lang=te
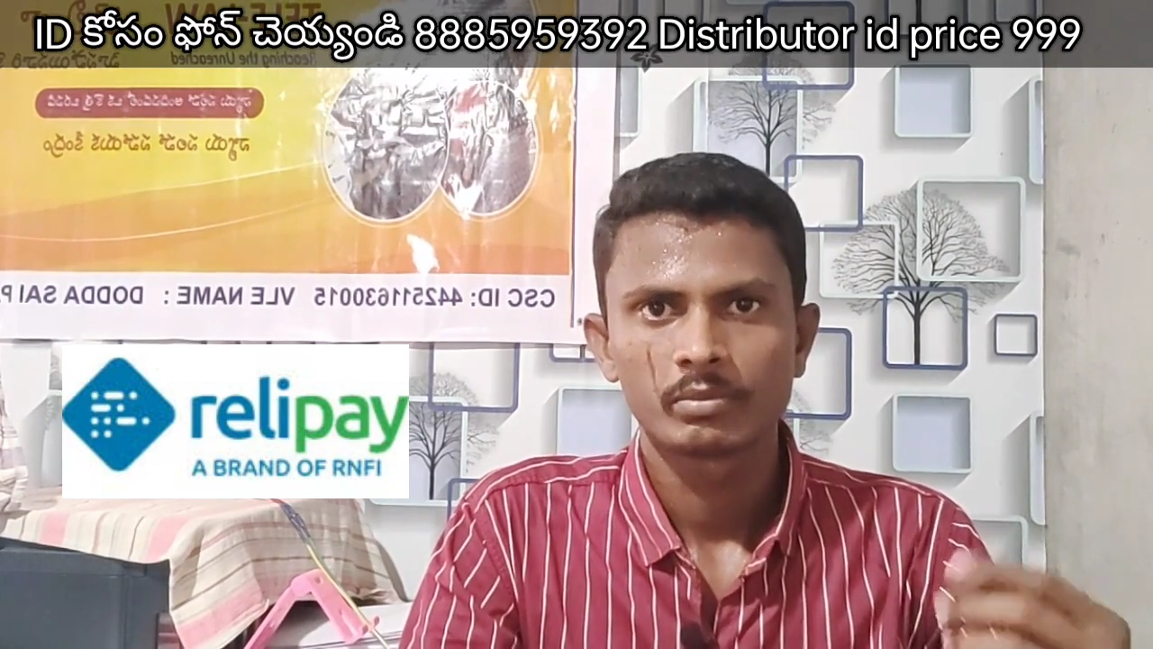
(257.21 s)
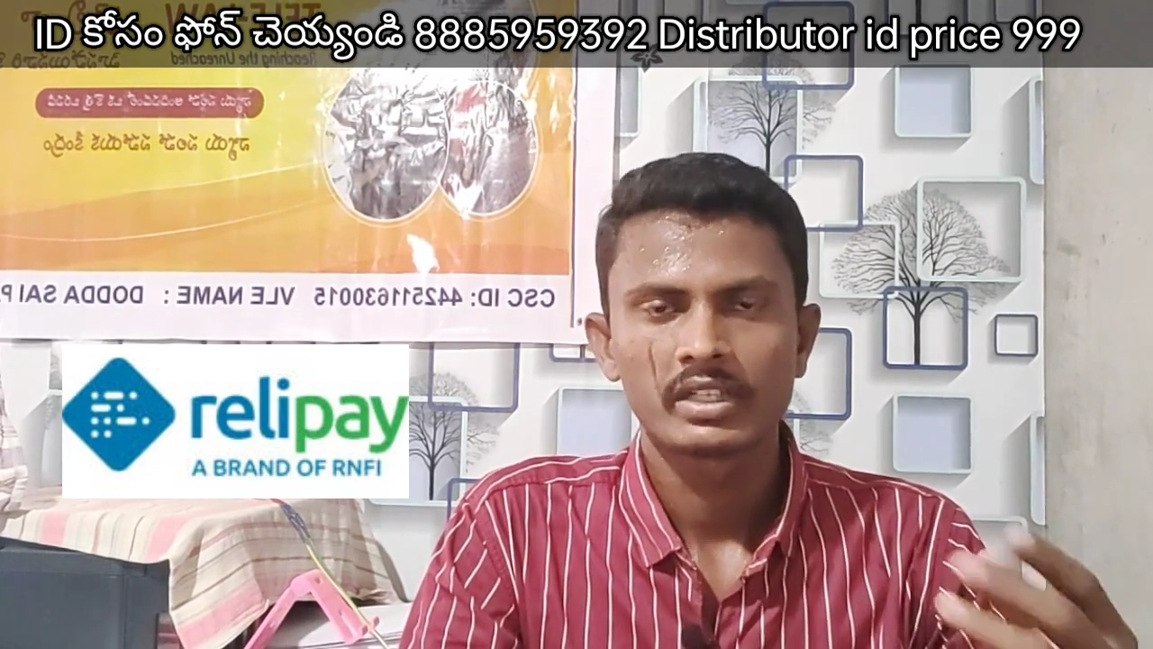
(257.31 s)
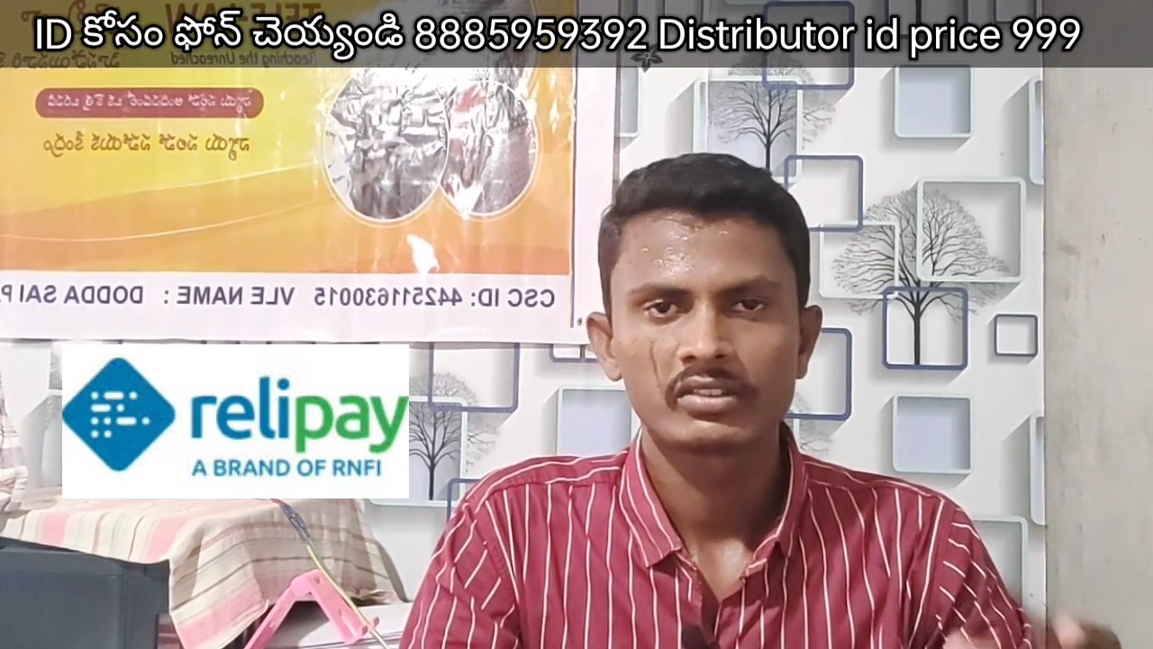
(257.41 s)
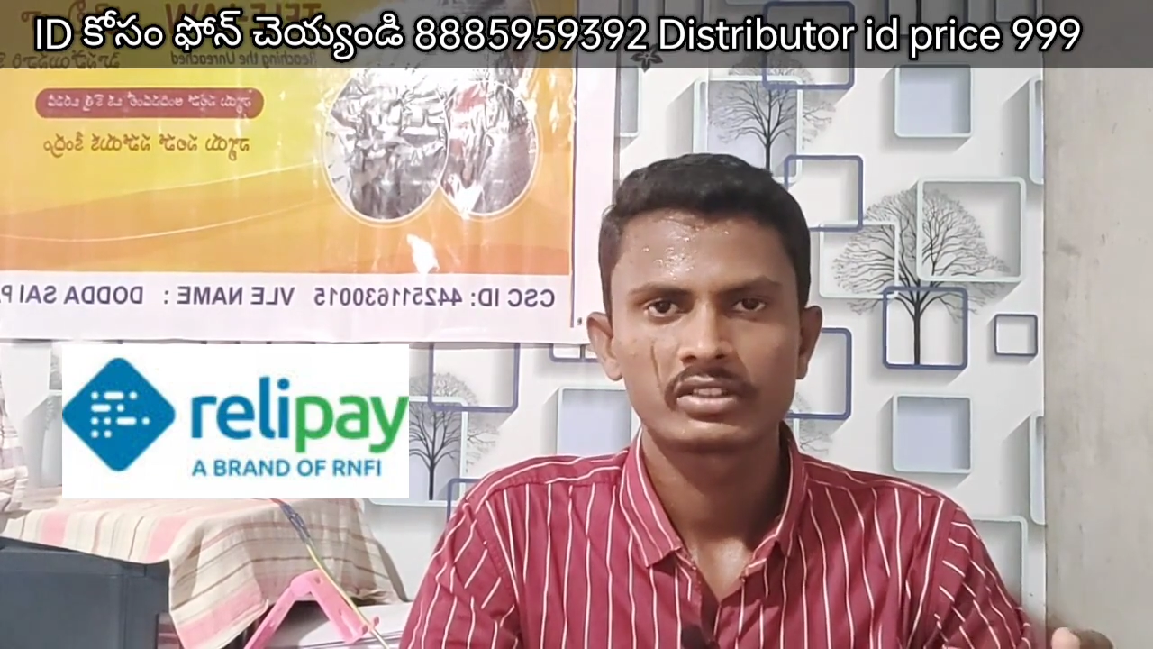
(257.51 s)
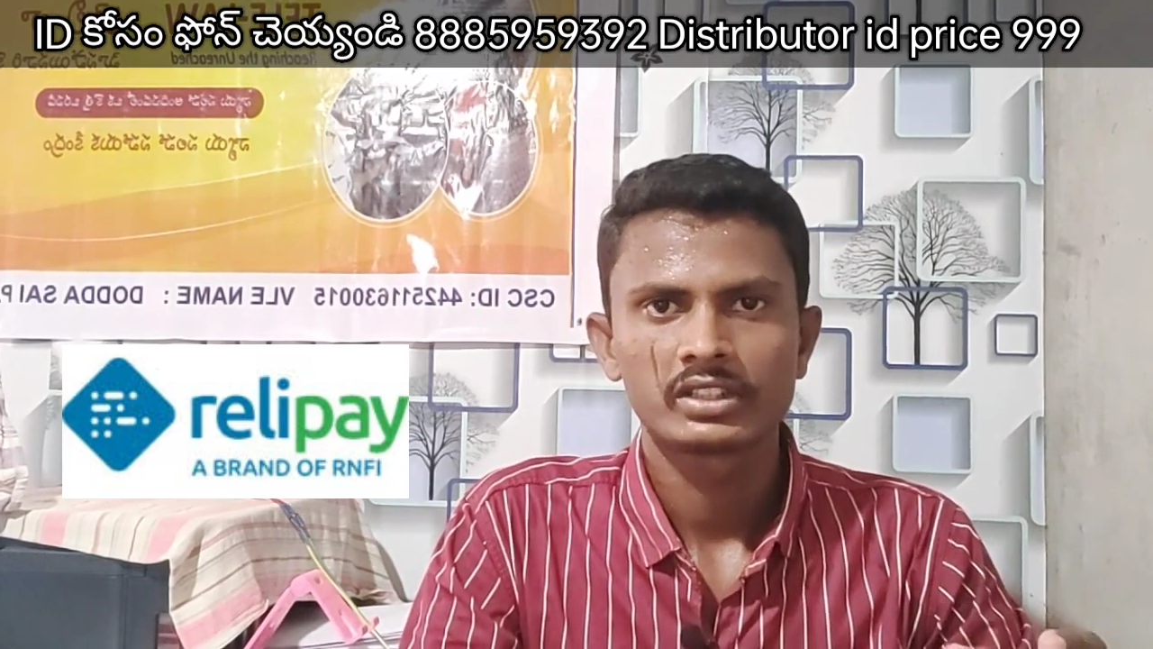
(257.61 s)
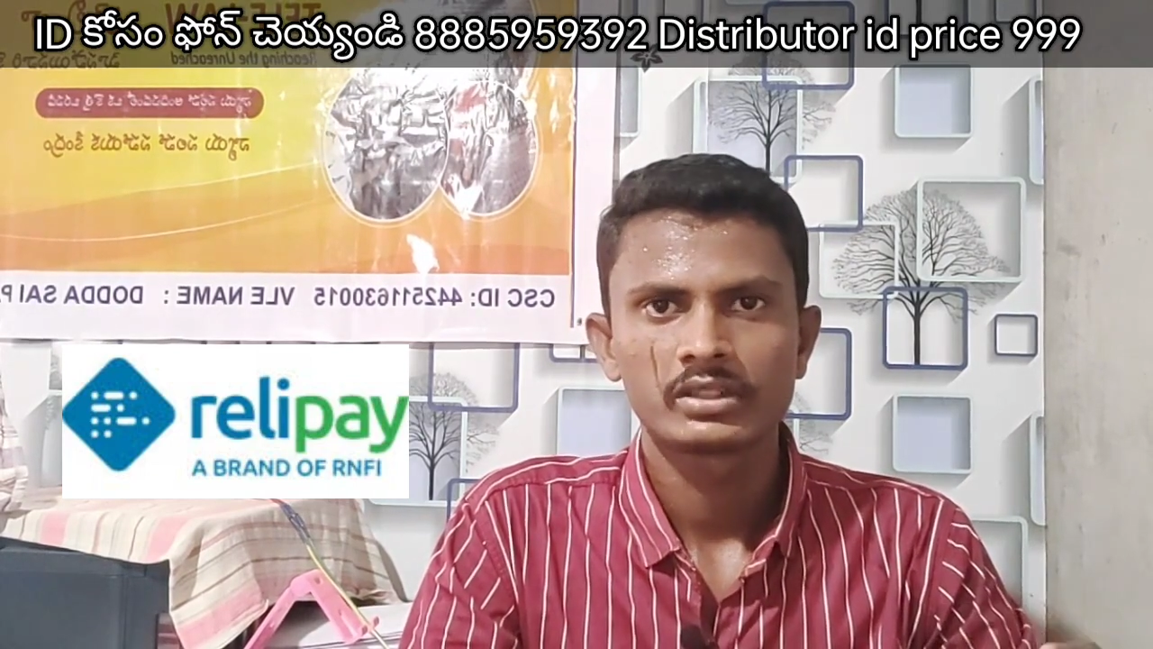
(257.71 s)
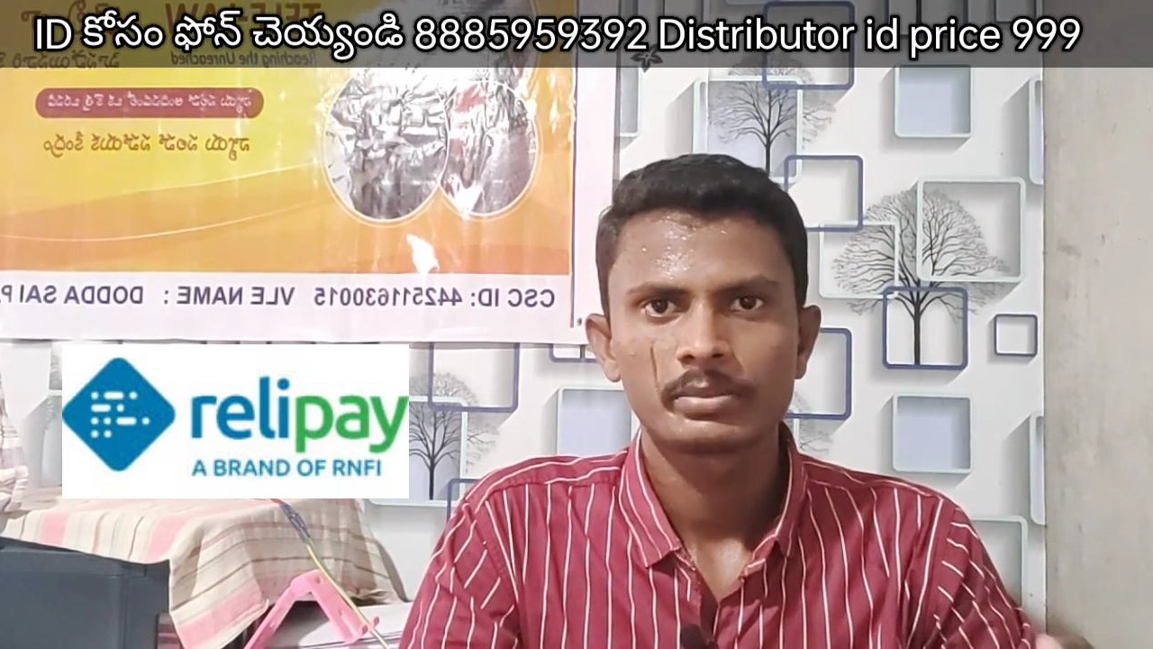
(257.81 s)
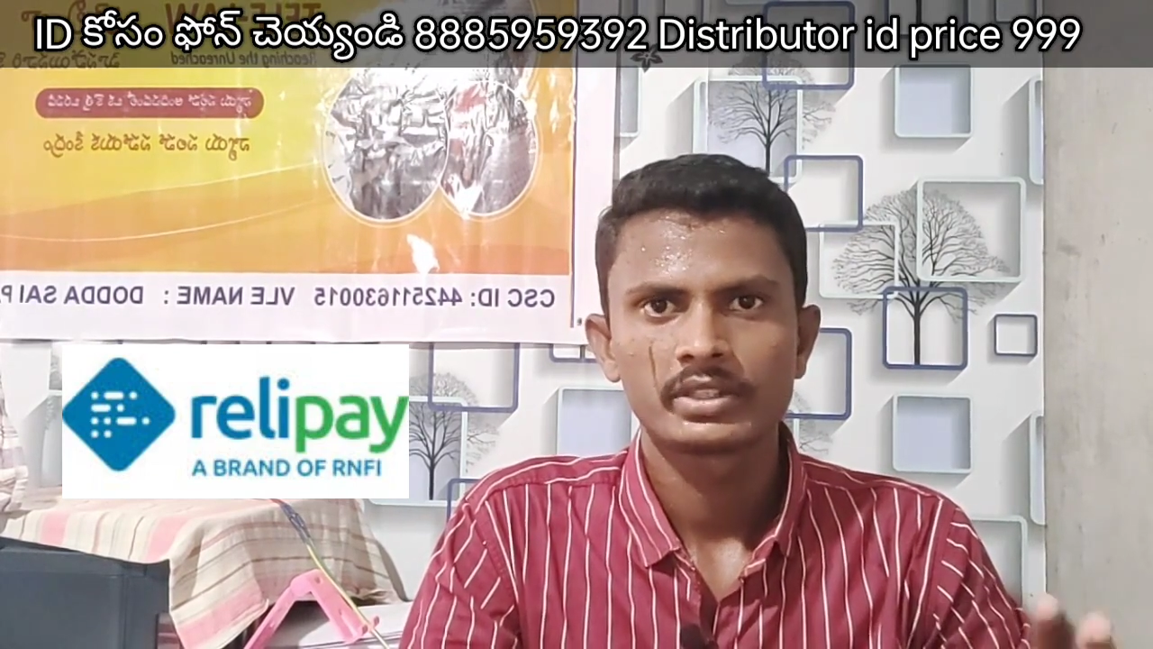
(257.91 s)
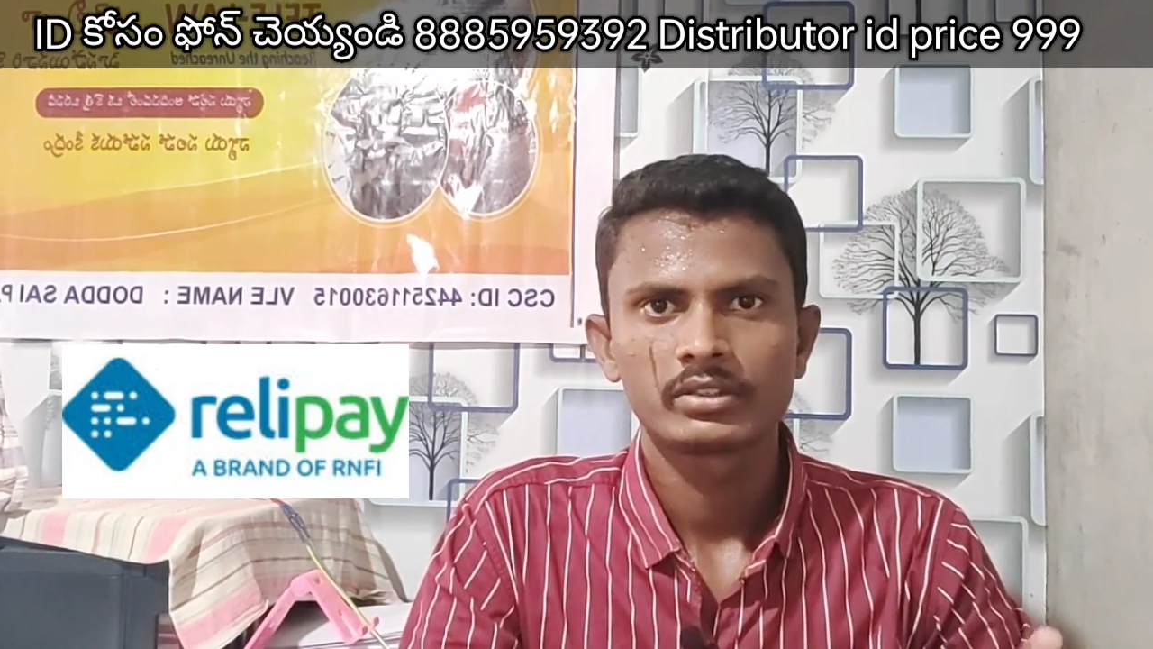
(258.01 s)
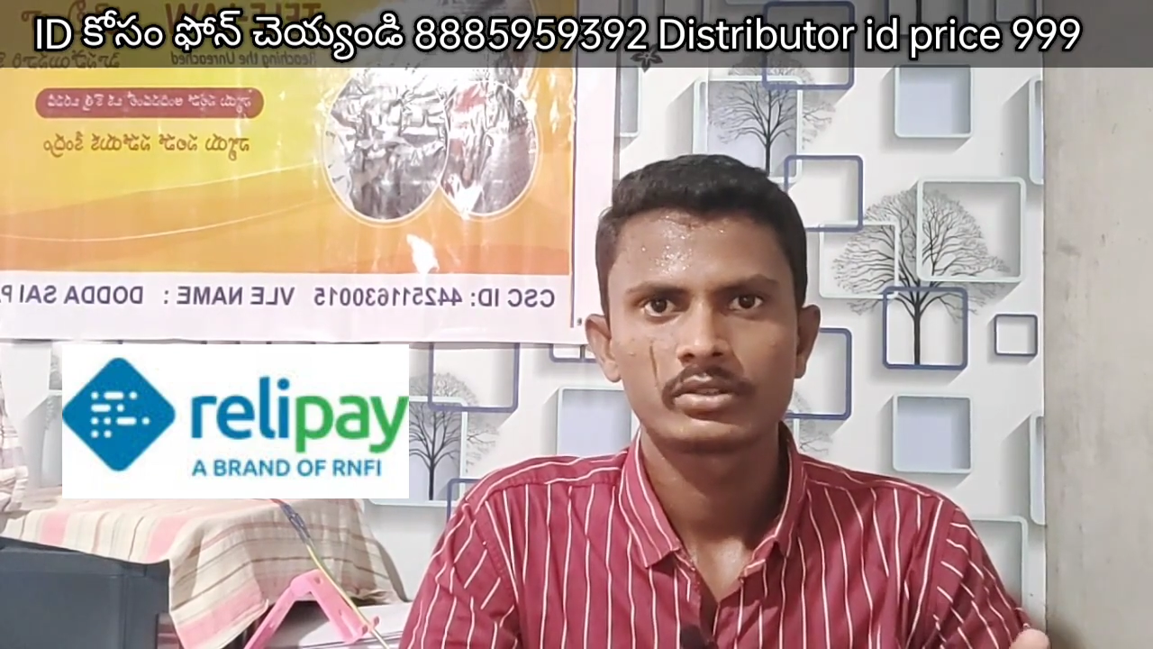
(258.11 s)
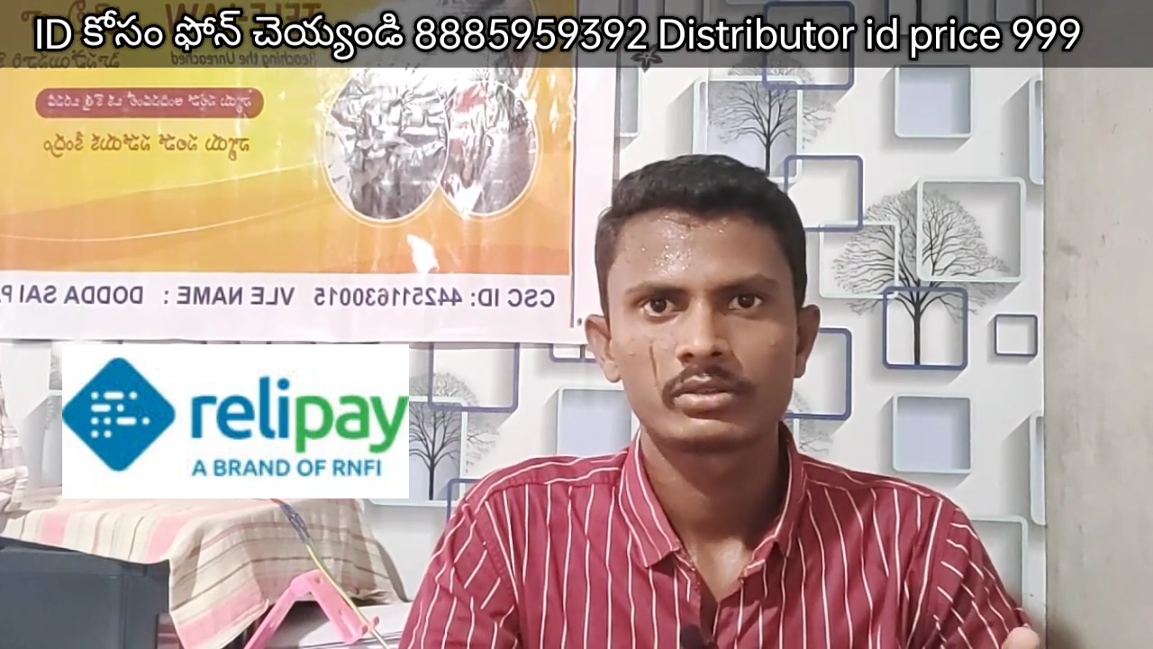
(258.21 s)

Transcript: మనకు వచ్చేసి ప్రజెంట్